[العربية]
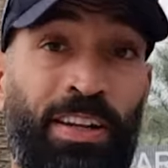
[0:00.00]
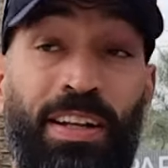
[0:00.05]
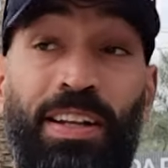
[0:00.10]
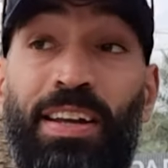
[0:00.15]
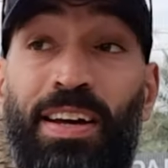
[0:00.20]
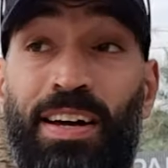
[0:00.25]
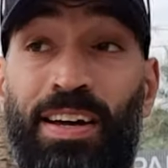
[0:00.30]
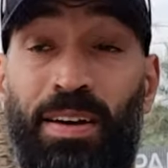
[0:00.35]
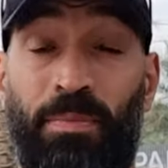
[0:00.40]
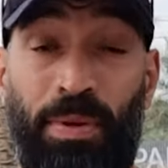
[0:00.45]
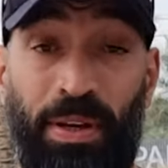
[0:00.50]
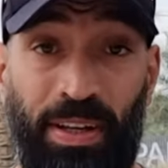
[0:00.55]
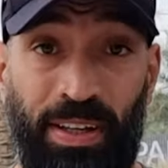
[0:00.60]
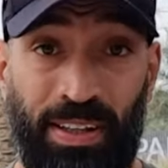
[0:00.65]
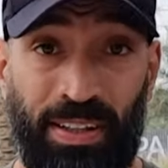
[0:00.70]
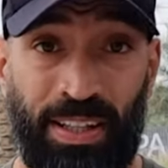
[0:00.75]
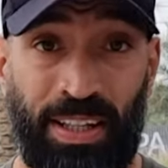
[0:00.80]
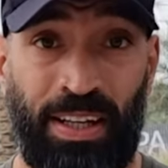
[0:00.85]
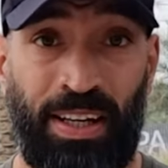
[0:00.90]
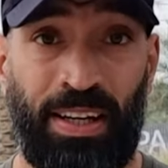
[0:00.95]
الطاقه
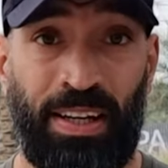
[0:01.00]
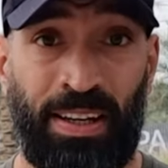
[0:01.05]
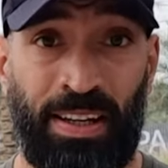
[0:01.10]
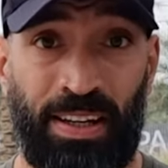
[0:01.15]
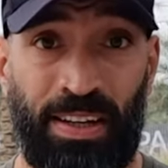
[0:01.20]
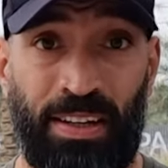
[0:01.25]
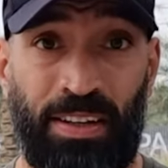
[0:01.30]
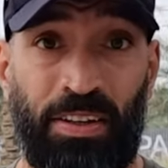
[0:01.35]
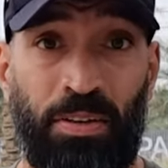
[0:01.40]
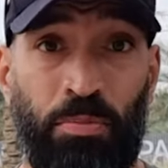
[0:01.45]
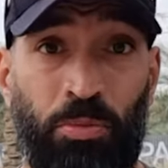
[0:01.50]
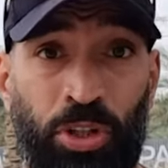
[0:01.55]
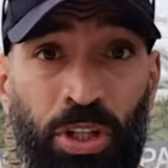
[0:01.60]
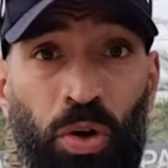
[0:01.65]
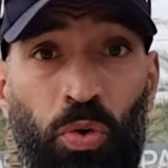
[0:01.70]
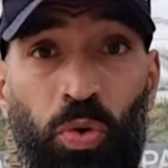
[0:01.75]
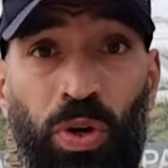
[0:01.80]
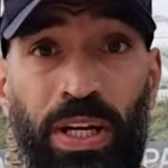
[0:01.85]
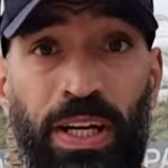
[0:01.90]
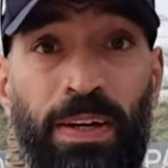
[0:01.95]
بطريقه
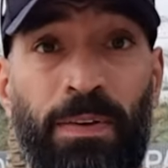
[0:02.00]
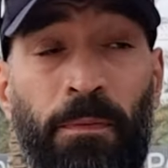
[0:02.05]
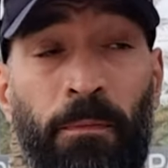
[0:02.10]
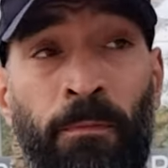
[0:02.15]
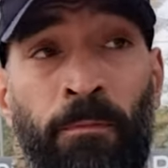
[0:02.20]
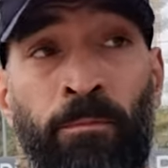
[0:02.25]
مطوله